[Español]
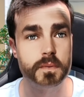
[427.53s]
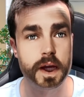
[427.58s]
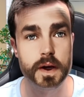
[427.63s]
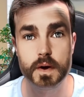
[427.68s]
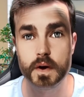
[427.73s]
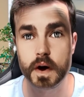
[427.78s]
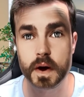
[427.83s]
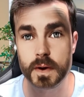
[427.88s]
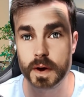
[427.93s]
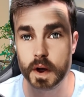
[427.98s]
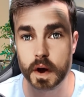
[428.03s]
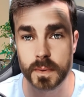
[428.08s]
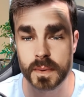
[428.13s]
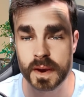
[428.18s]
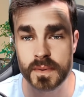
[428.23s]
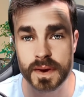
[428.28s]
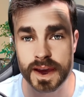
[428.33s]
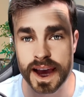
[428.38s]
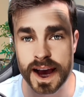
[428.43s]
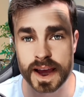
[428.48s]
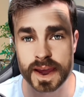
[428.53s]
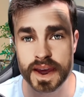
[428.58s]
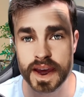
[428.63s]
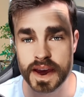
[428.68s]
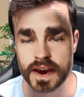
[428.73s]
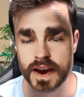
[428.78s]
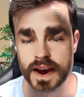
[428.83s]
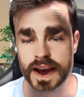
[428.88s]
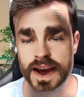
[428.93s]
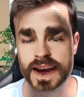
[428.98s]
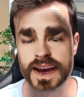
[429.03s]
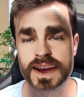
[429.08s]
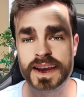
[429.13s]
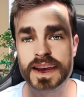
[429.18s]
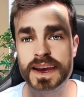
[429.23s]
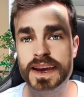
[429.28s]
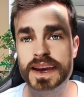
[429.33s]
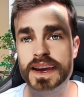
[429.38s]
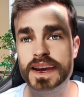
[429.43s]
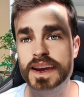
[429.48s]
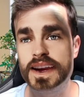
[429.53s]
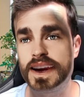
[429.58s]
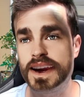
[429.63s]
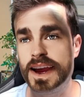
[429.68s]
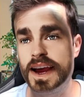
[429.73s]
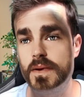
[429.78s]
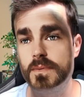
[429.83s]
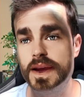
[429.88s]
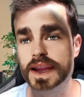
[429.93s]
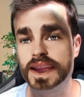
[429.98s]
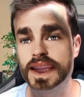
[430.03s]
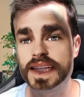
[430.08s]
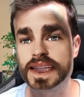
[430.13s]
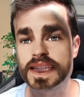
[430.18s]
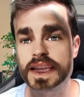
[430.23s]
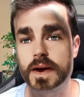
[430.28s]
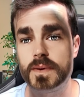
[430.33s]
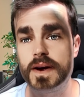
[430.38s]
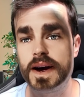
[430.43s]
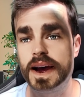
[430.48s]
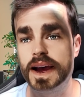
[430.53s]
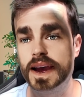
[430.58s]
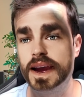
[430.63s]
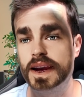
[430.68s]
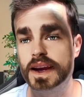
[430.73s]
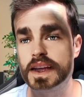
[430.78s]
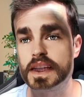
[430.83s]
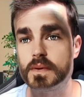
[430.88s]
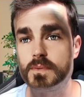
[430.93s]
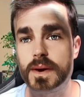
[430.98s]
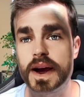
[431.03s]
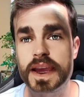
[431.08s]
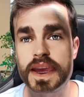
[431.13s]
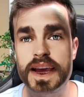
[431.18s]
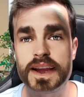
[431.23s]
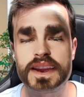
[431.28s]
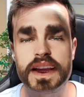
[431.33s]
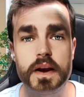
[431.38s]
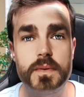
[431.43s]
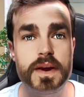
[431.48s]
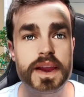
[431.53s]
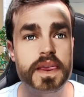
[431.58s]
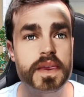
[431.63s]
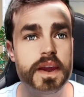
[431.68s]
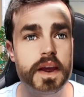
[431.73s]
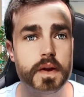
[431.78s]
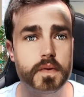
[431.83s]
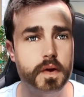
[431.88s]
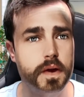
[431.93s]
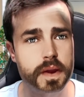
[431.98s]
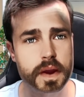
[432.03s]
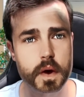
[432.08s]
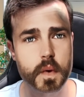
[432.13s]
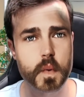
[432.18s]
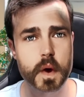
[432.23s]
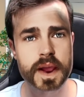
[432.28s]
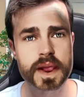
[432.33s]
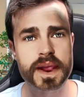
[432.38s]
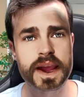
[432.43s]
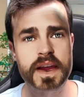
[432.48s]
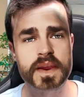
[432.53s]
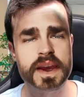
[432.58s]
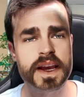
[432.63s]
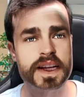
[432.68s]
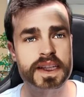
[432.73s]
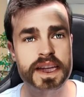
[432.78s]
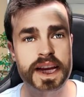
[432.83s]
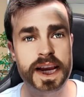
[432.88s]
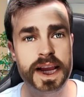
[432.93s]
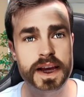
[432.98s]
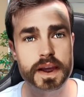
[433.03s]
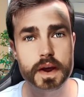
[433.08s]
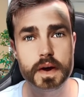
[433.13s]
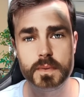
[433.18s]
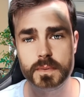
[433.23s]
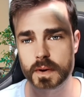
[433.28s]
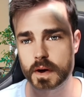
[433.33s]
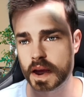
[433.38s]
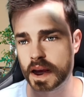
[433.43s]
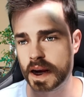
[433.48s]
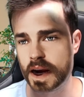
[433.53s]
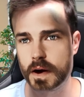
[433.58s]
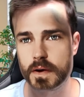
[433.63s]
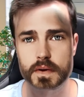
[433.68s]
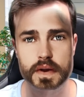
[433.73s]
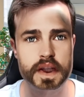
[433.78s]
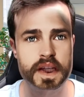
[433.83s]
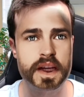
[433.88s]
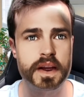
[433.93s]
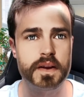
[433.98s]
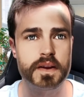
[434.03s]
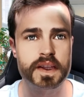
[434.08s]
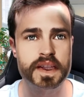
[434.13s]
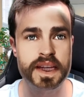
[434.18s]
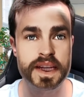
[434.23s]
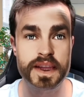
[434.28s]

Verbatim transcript: no, no, vivía allí que realmente estaba en España tal vez 150 días al año, porque claro, si,